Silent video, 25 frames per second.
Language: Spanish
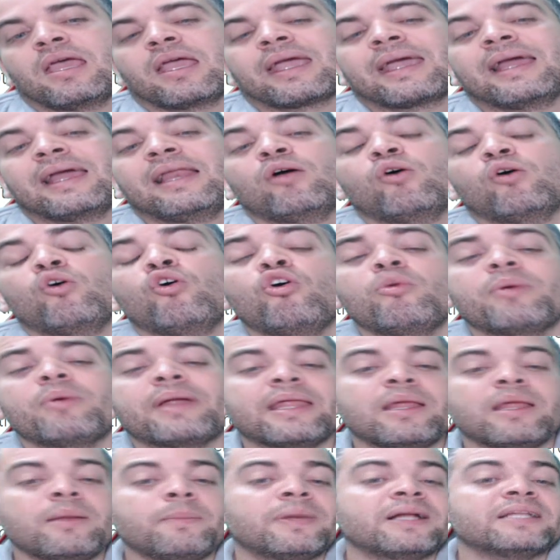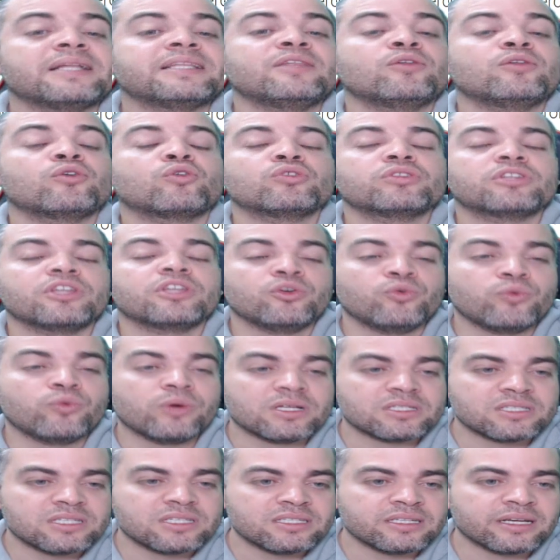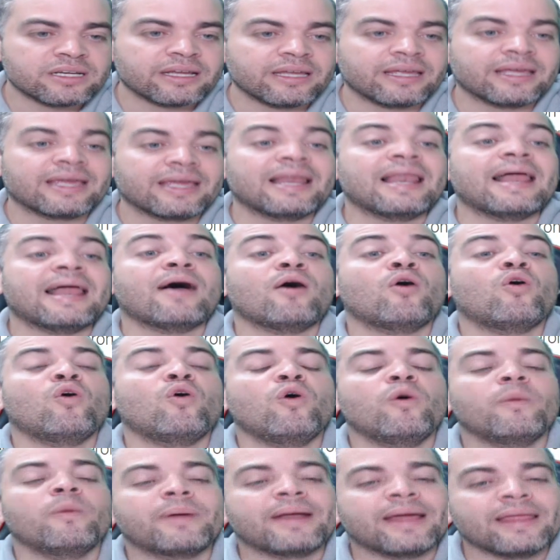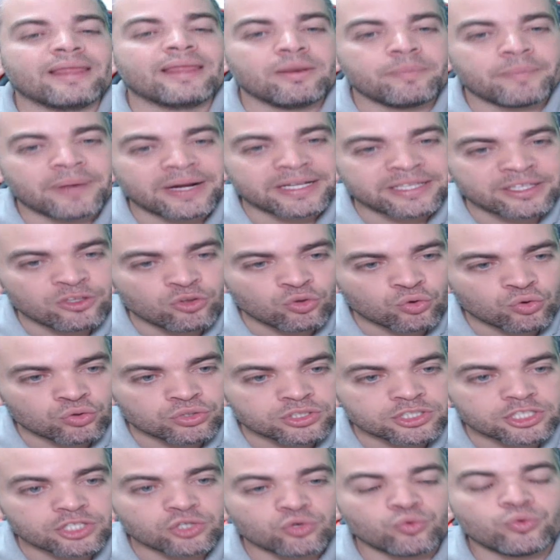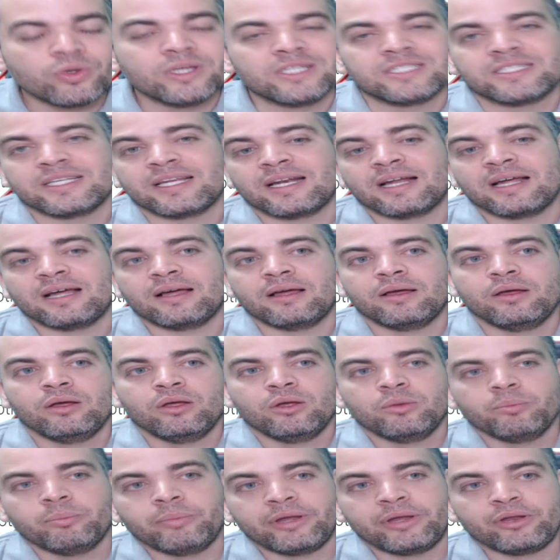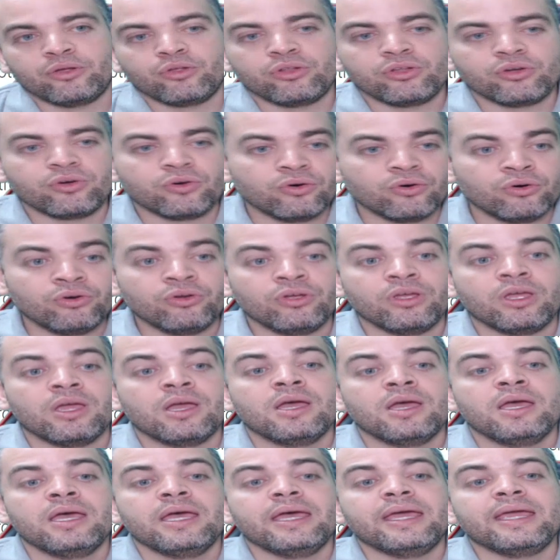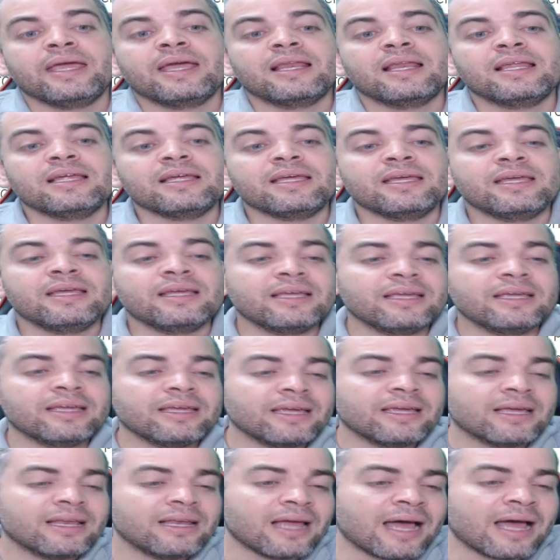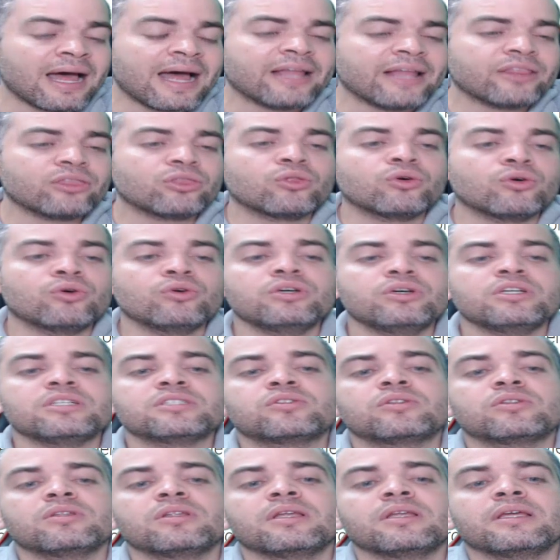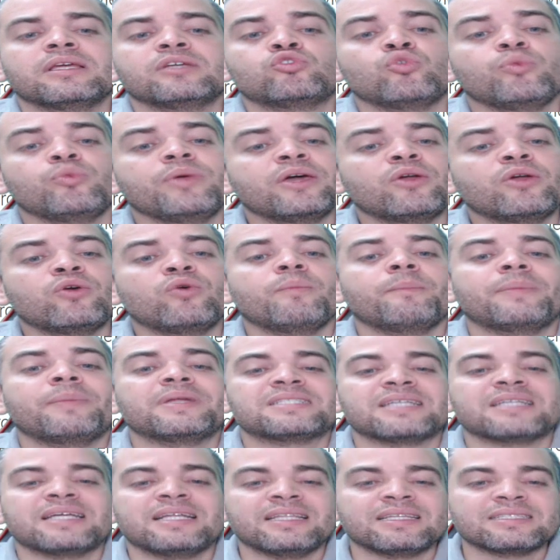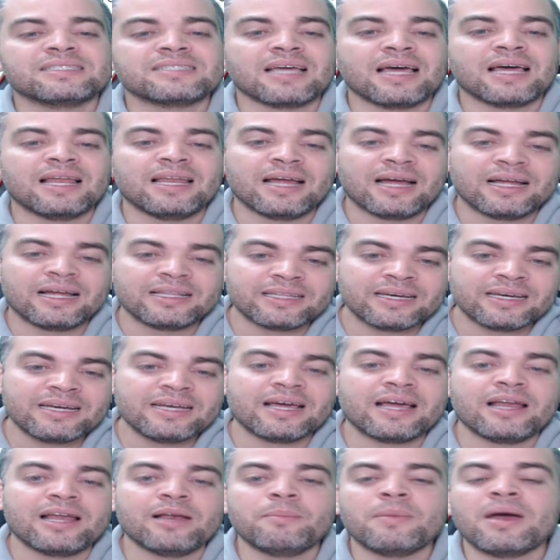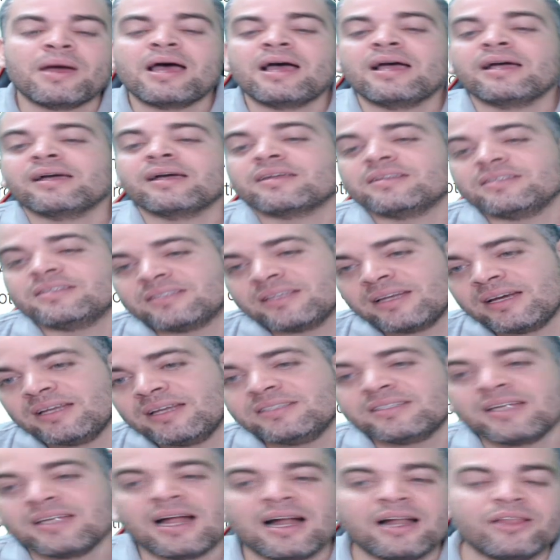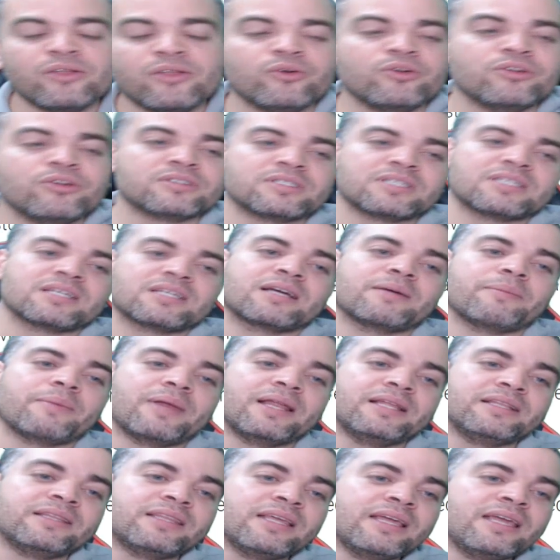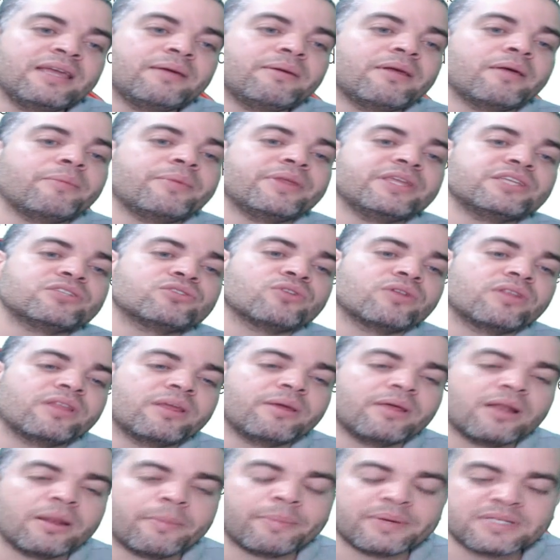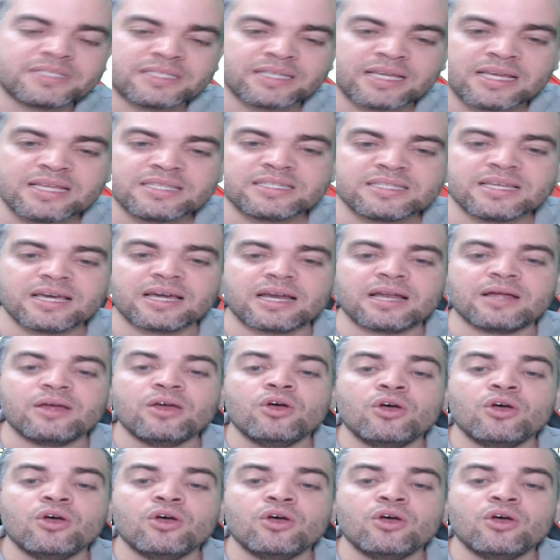que el obra del partido continúe, se dice aquí, que la obra del partido continúe será periódico hoy. En el, acto estuvieron presentes Alejandrina Germán, Cristina Lizardo, Julio César Valentín, el ministro de la Presidencia